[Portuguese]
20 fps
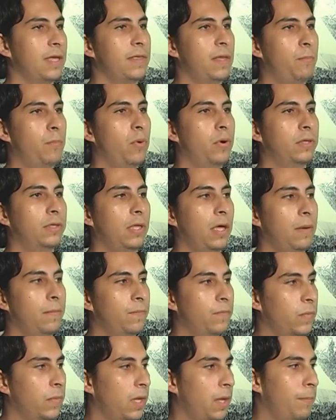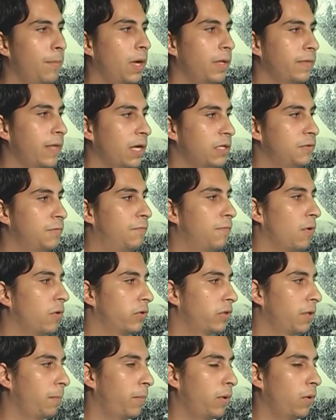a deportar, né, mandar de
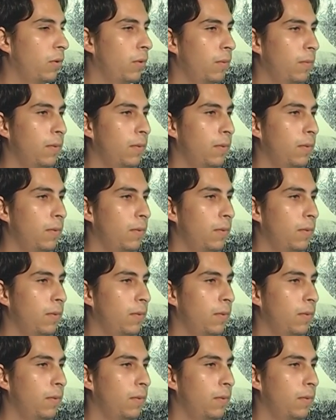volta para